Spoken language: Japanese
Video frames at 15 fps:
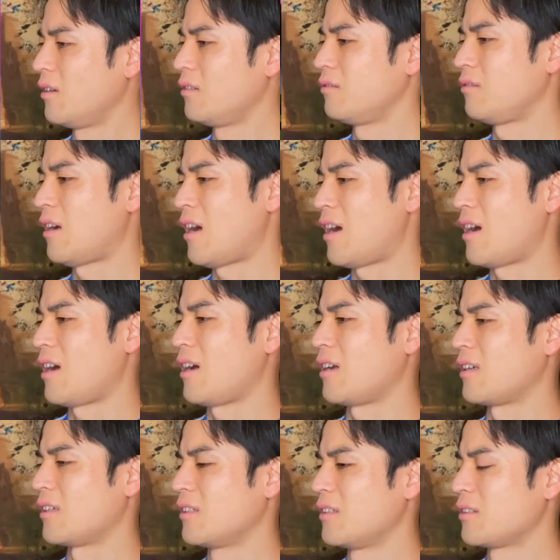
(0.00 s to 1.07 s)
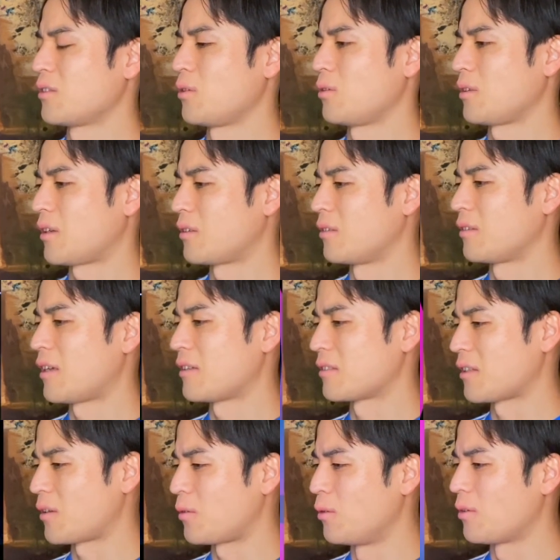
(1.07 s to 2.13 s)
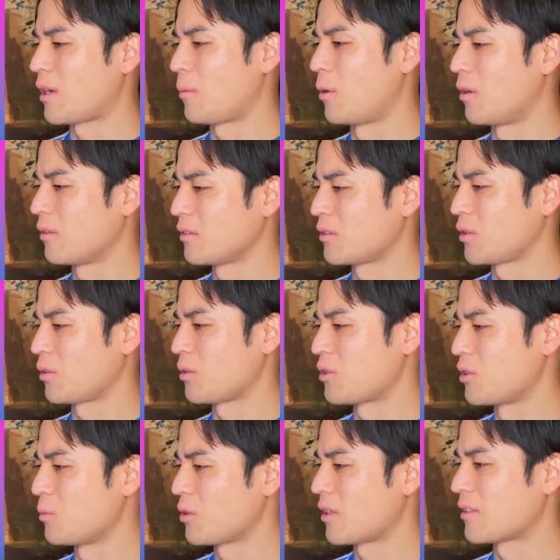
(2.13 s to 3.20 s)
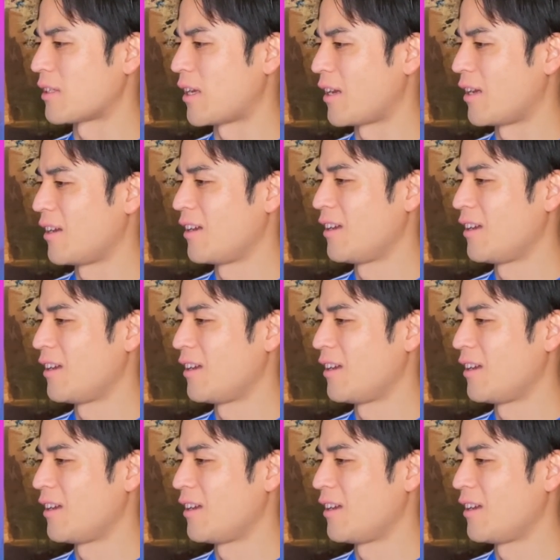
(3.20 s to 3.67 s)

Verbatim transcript: うわー、そうたくんのダンスが今回もちょっと注目ですね。